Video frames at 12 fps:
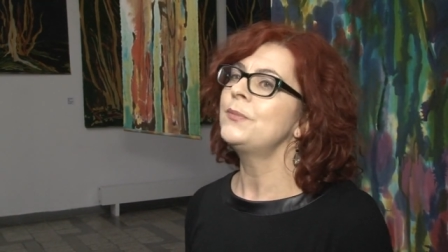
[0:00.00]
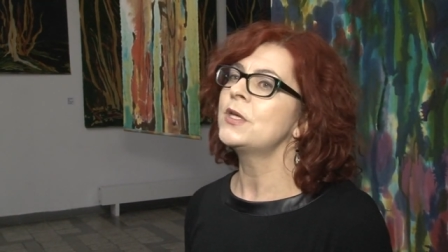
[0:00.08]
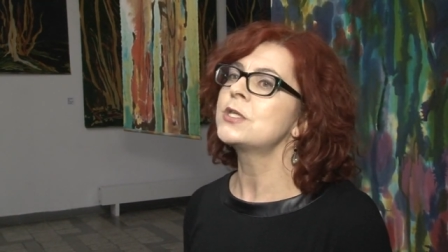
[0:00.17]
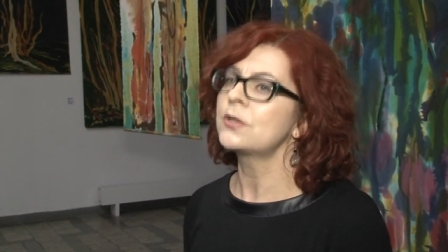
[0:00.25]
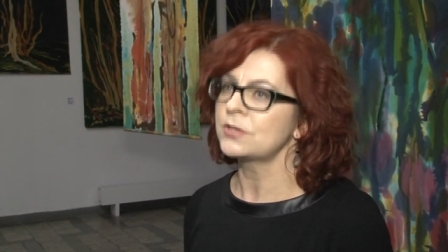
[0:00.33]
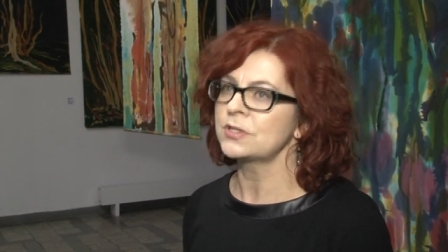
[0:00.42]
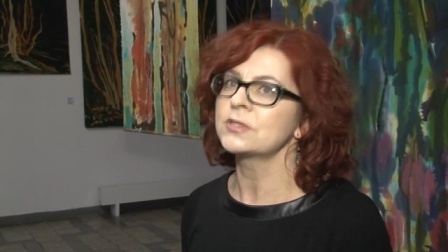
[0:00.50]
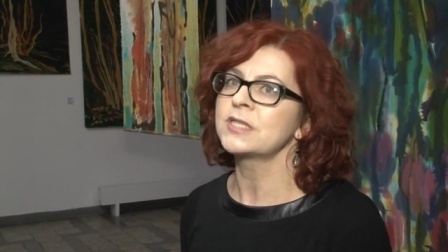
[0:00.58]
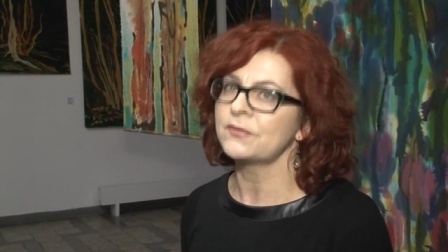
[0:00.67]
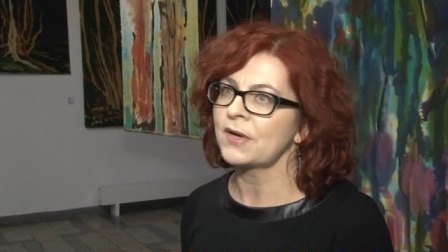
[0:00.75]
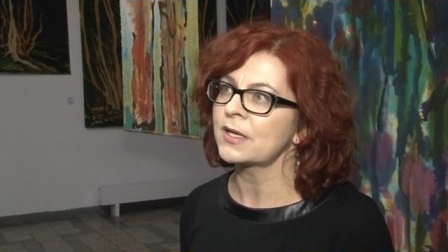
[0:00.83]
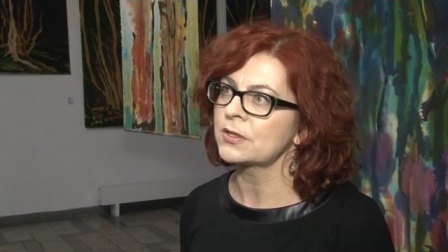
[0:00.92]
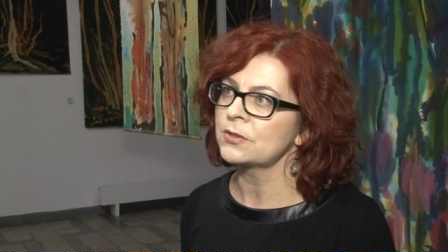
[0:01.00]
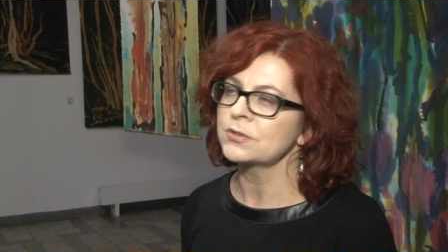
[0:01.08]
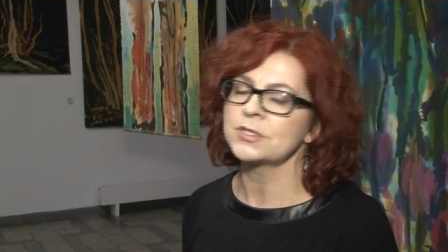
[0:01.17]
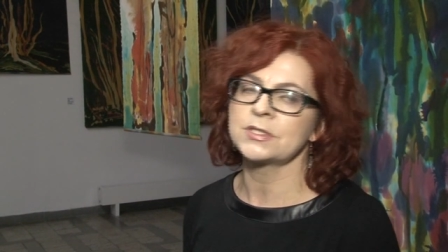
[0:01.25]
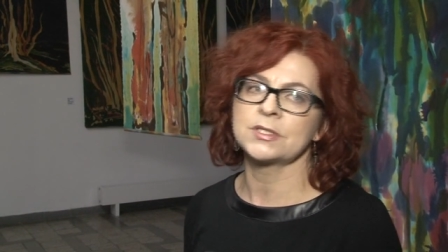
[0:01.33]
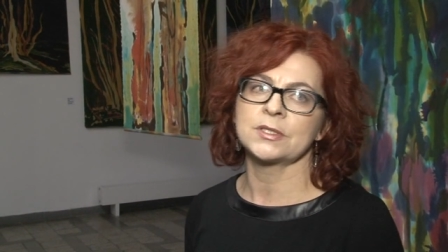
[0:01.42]
jeśli chodzi o
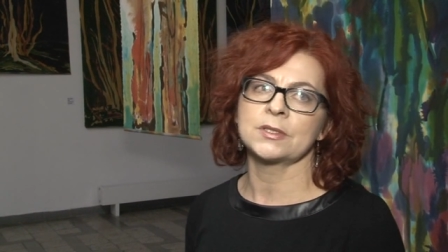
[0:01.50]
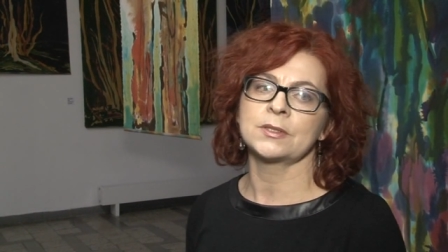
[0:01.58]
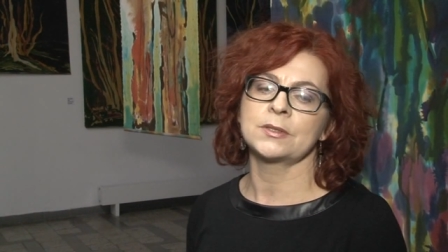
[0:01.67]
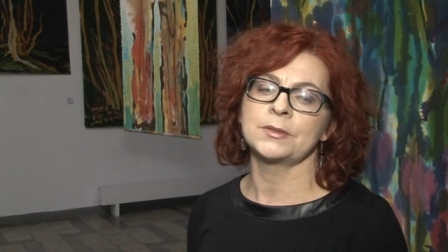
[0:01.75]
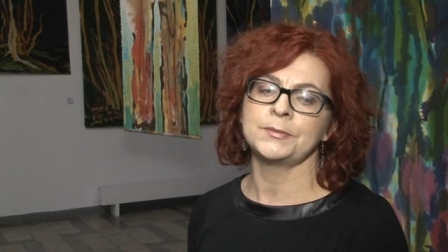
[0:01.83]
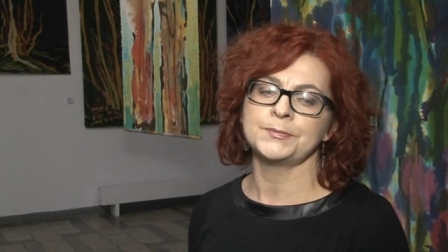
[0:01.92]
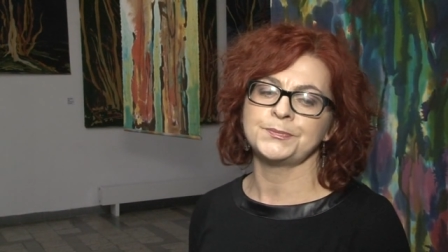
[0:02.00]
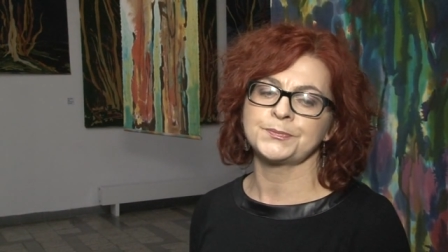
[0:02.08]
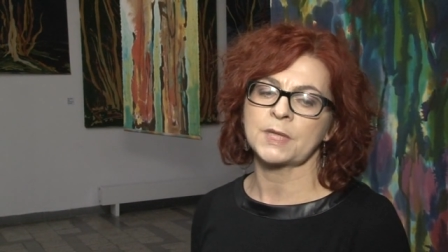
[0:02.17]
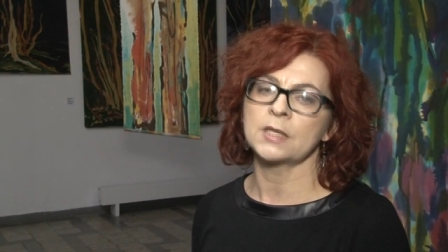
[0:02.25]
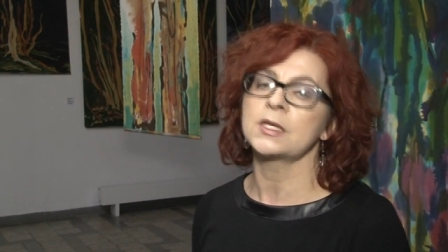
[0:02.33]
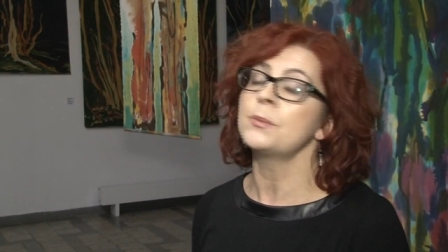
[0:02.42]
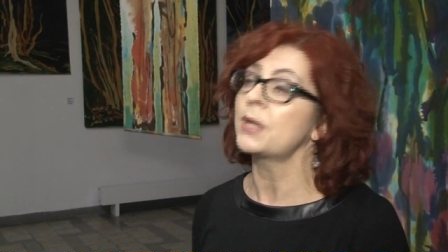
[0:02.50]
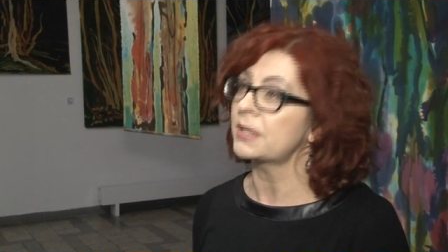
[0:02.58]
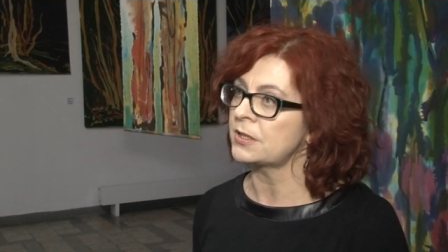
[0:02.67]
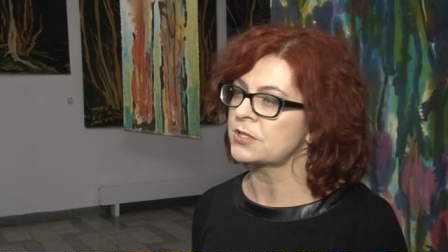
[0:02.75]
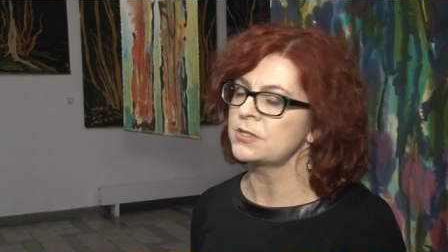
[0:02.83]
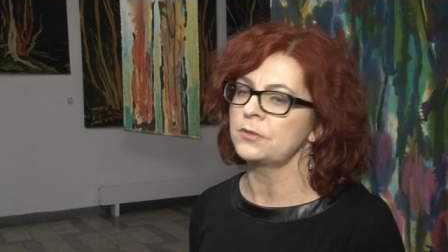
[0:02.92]
zawartość
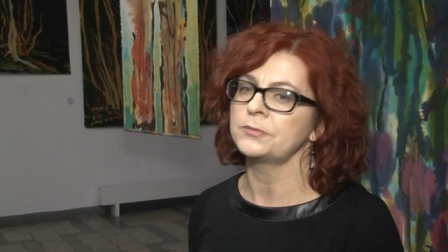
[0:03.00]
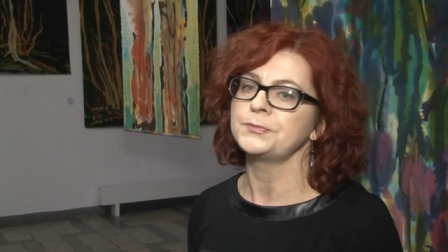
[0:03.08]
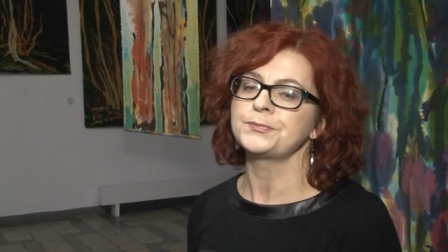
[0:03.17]
tematyczną.